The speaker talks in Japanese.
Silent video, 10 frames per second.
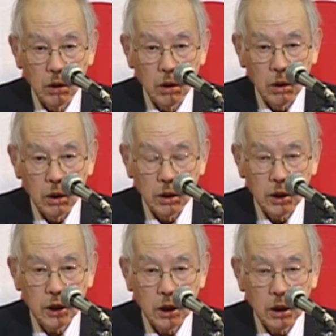地
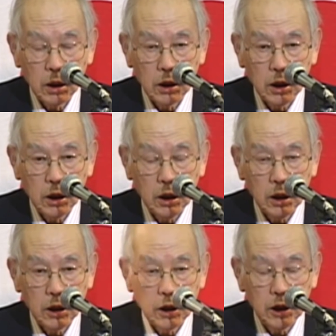
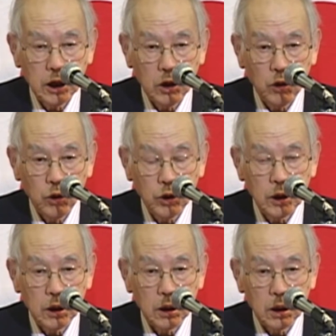震の予
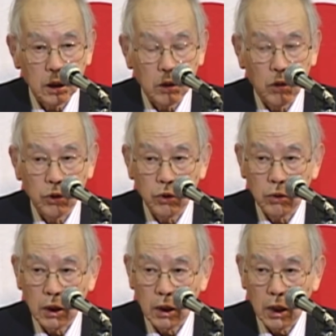知にごじゅう
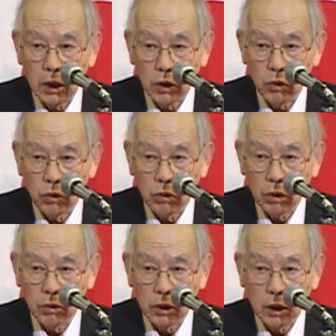ねんかん以上取り
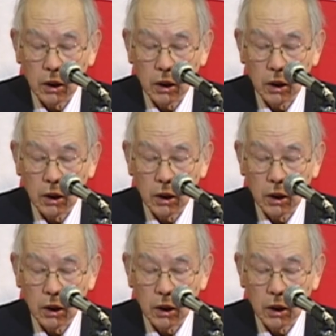組んできた。